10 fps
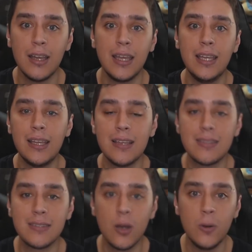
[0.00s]
em
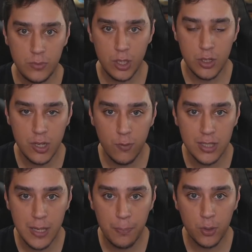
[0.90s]
questão de
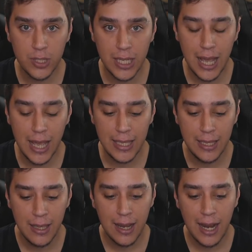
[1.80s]
você poder
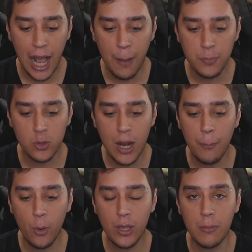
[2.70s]
aí capturar
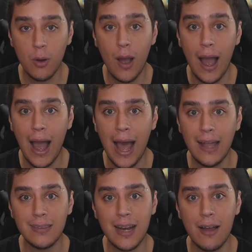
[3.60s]
Pokémon
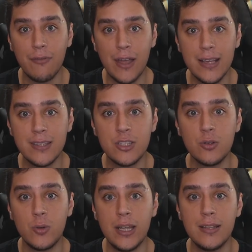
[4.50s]
através de
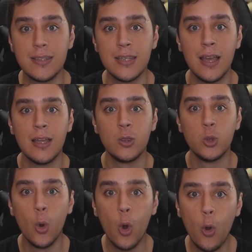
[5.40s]
raids
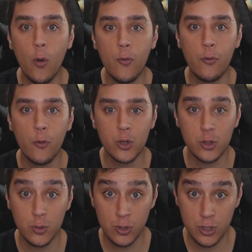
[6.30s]
no
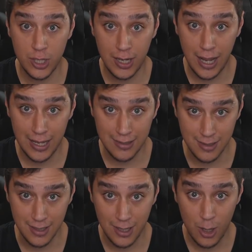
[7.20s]
conforto de
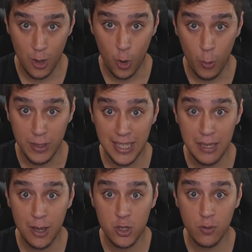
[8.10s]
casa. Comenta aqui
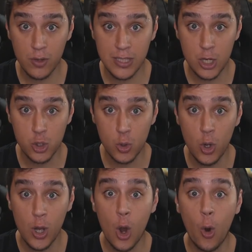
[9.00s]
embaixo o que você achou
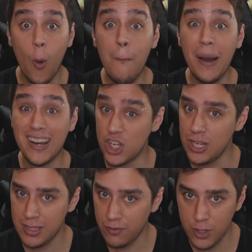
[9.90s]
compartilhe
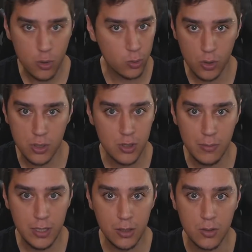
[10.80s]
esse vídeo com todos os seus
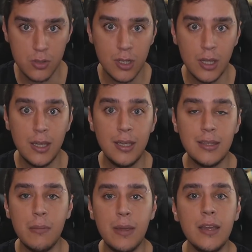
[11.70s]
amigos e
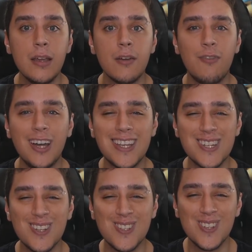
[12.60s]
também vai
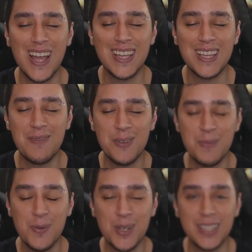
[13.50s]
deixando seu like que é muito
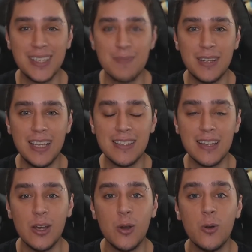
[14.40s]
importante,
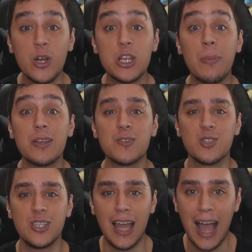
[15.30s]
beleza? Um grande abraço a
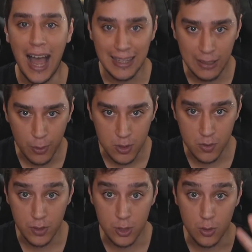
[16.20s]
você, até o
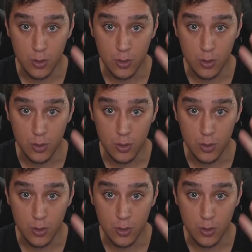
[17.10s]
próximo vídeo.